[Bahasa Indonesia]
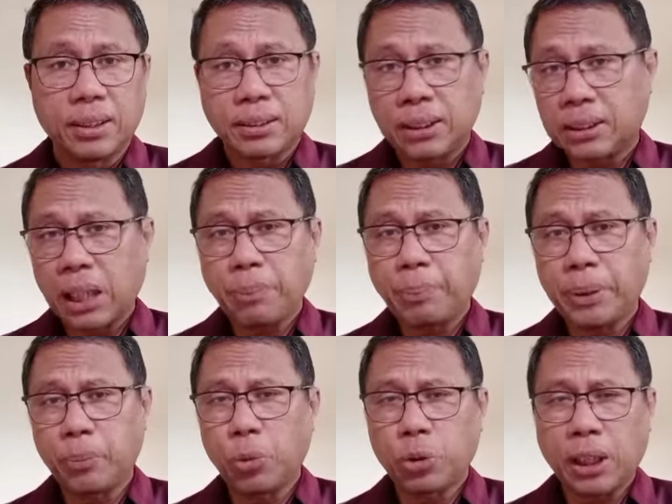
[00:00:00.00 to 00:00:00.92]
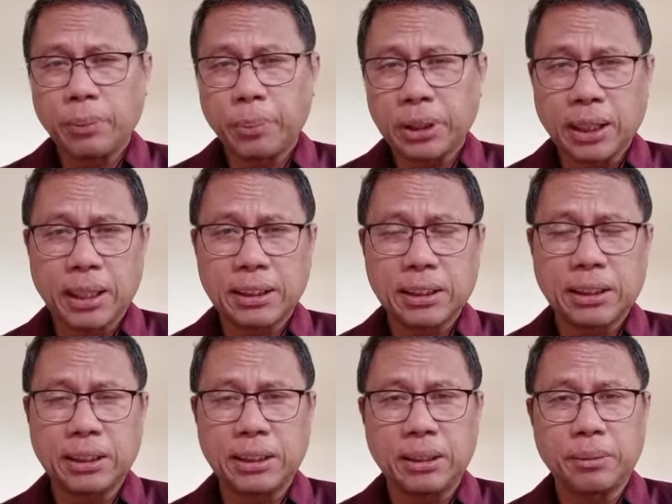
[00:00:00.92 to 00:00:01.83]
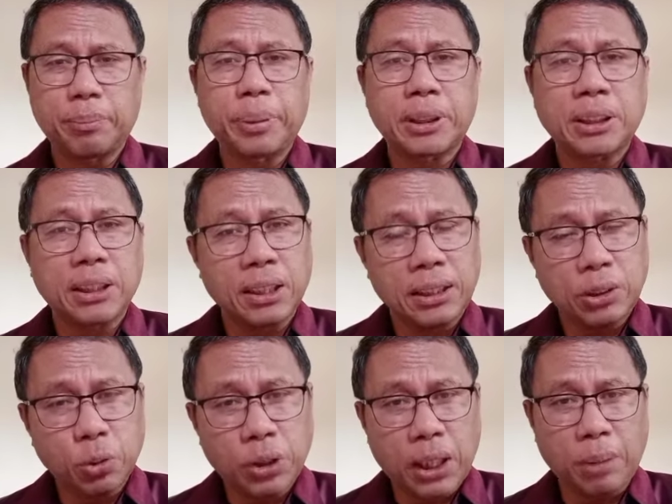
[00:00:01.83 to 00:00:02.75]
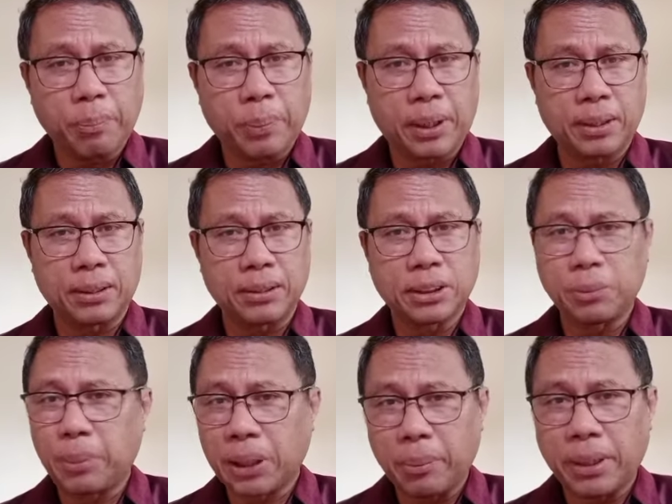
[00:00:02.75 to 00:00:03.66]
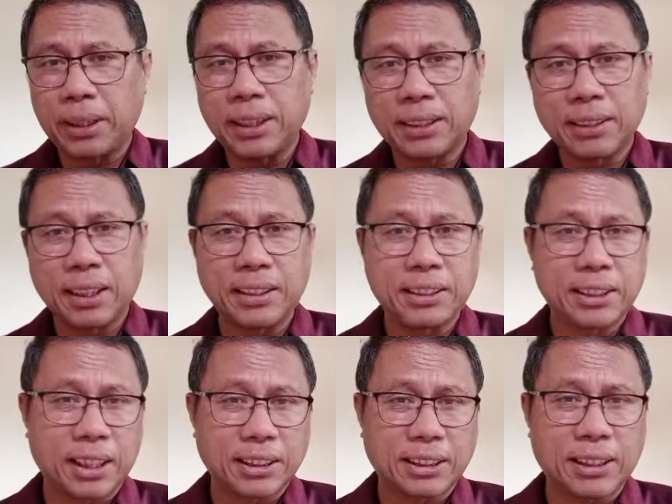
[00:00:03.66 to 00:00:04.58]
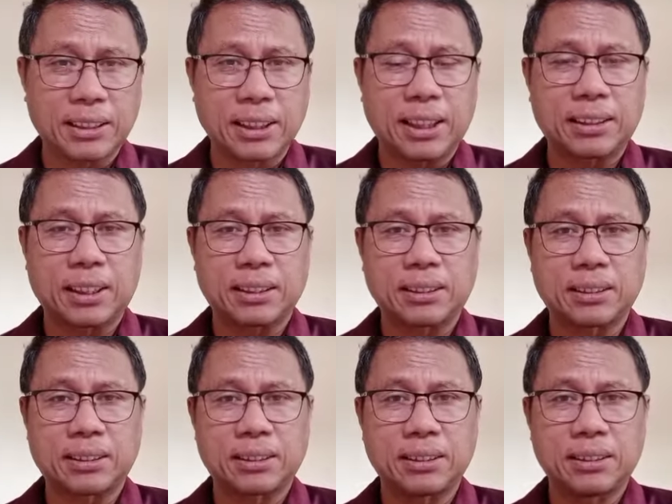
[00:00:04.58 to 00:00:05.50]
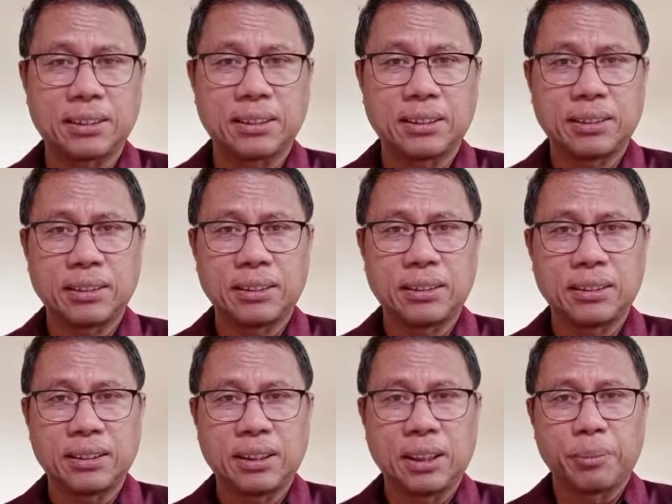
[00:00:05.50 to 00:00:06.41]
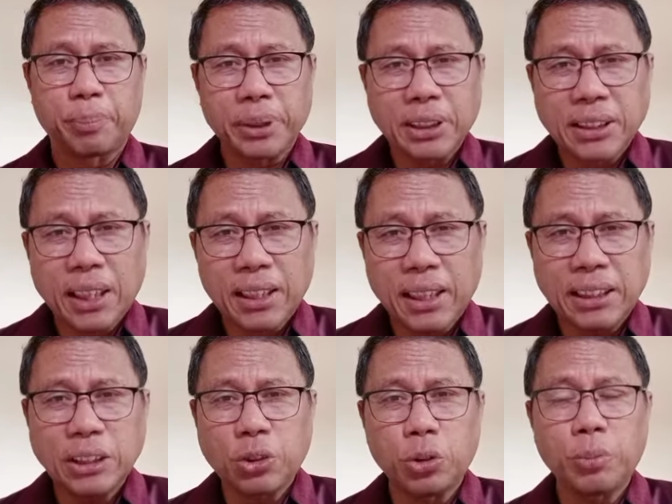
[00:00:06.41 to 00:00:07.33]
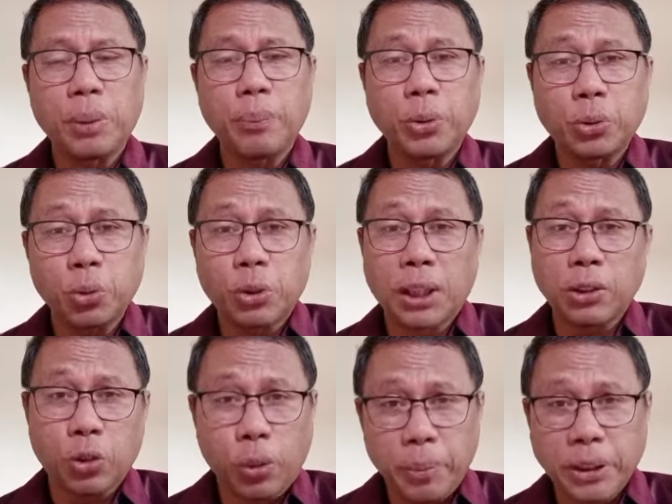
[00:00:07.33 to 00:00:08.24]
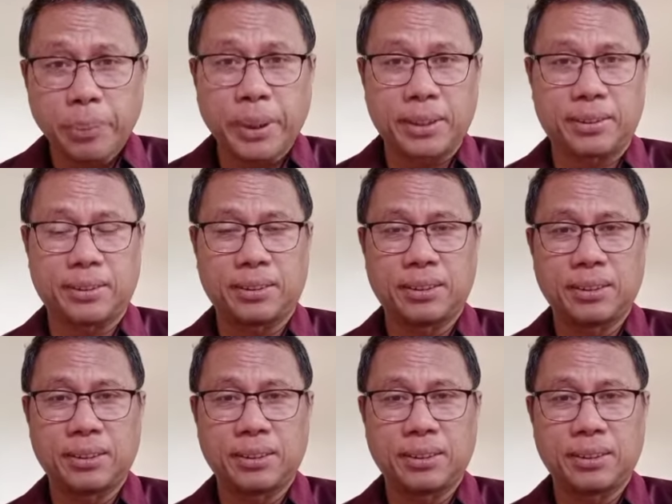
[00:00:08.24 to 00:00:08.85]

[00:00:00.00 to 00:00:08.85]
Tetapi bukan berarti percaya itu gampang sebagaimana yang telah dijelaskan di atas. Percaya itu membutuhkan komitmen.